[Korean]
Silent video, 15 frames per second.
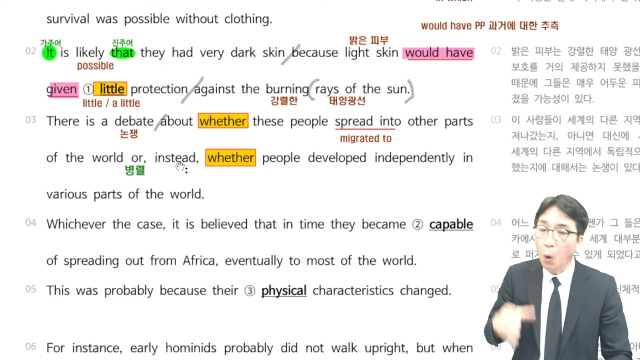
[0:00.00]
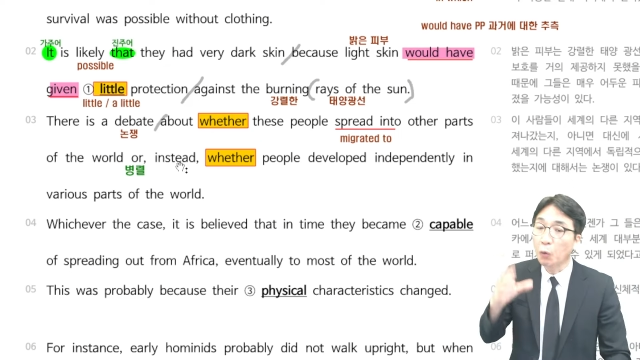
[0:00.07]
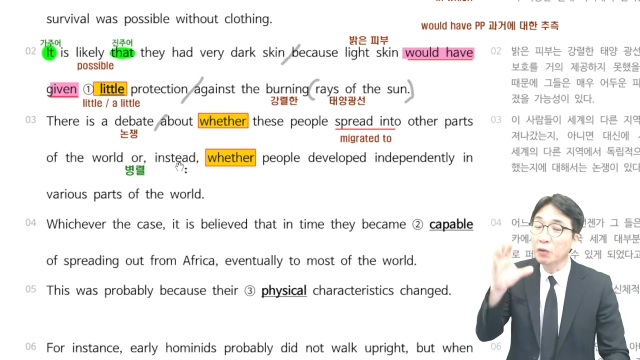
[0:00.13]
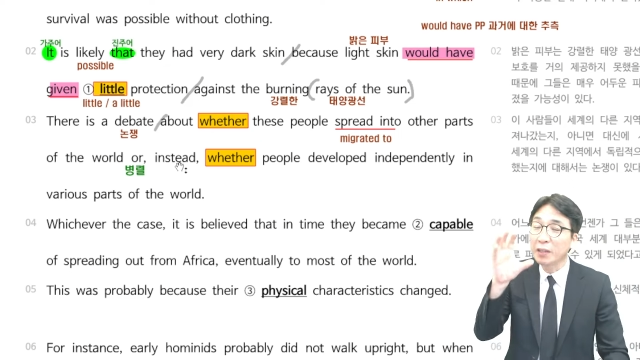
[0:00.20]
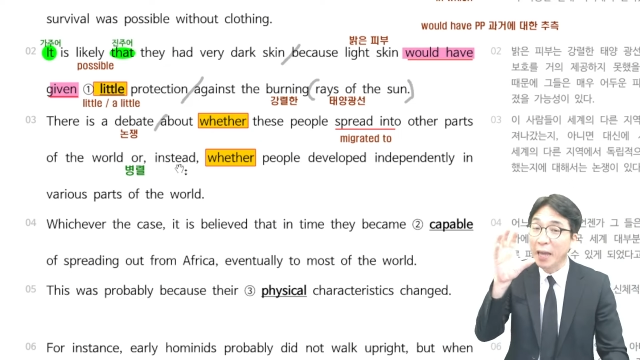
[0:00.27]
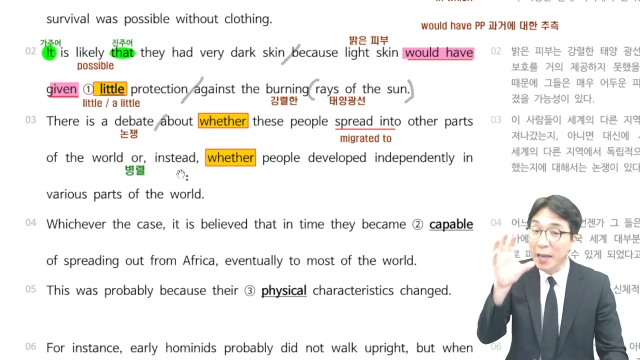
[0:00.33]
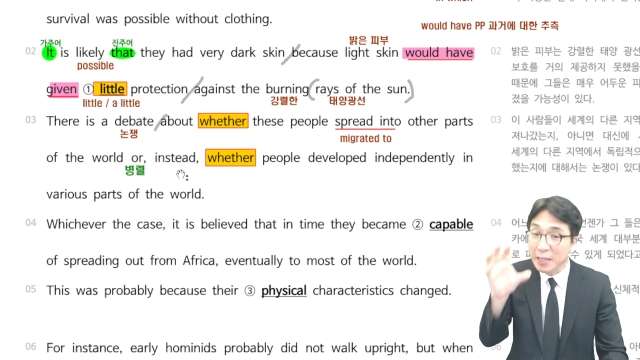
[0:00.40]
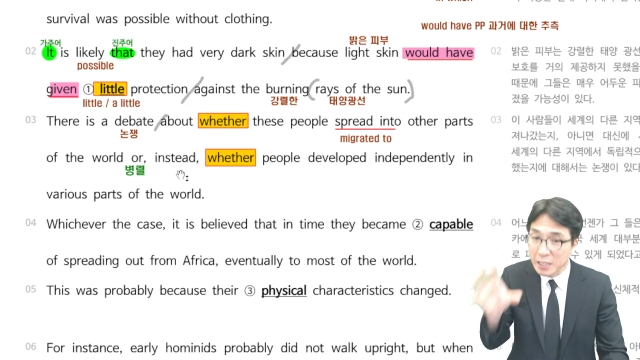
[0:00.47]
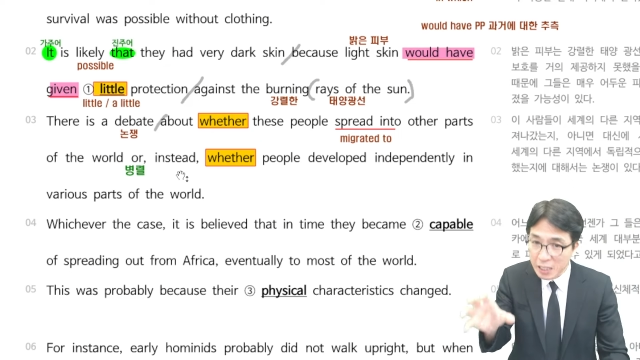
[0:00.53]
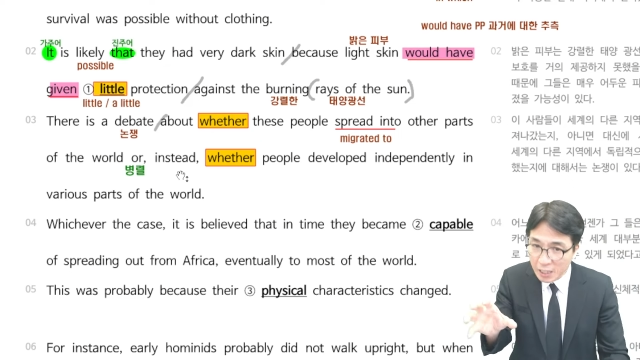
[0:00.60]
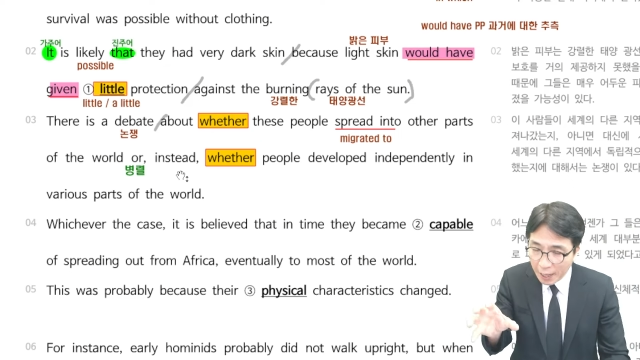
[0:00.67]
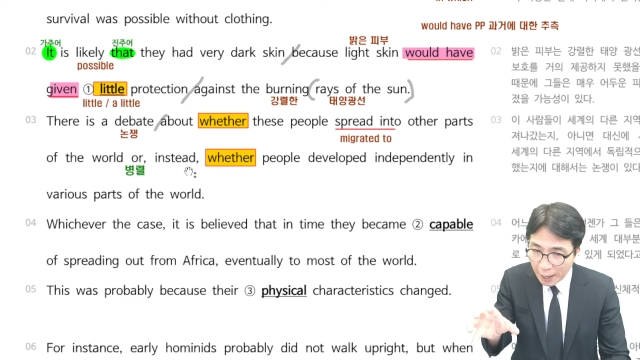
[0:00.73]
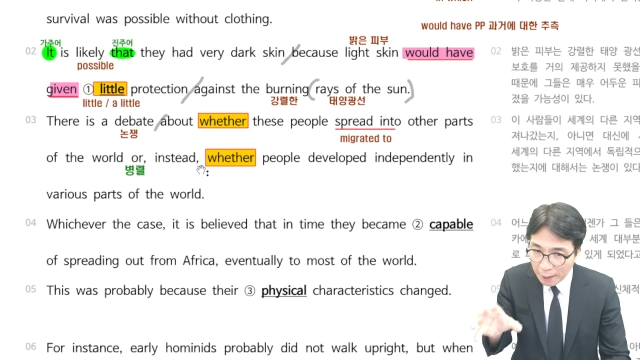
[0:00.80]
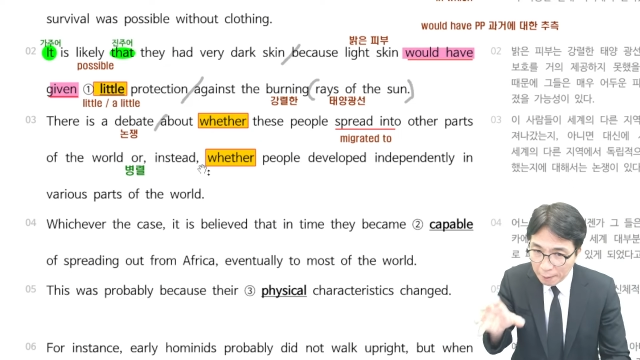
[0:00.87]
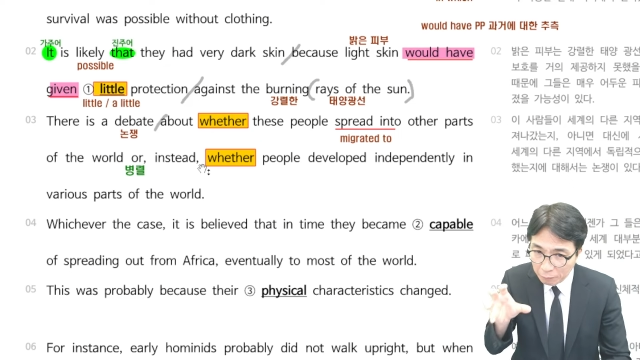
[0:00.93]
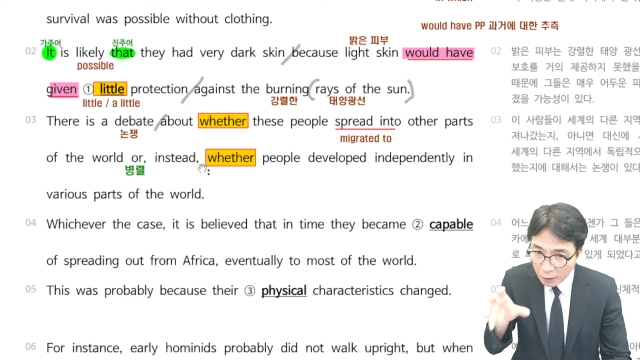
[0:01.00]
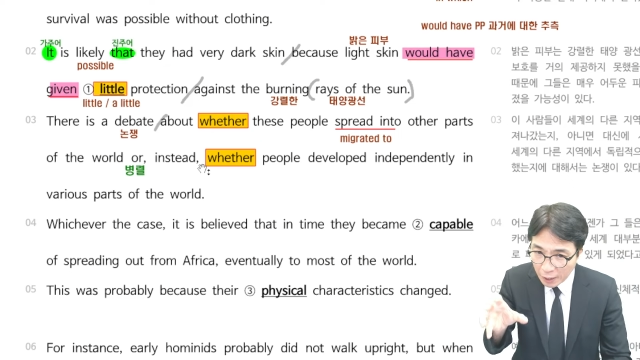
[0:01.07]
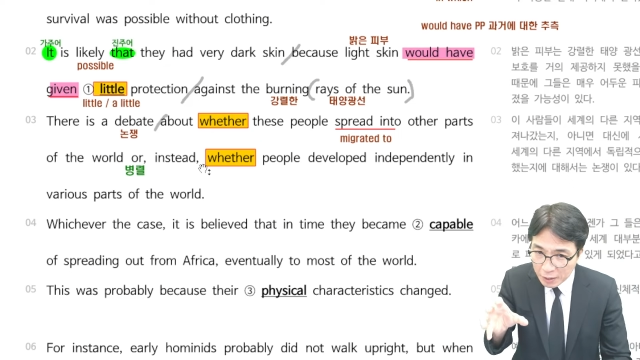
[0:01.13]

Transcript: 혹은 대신에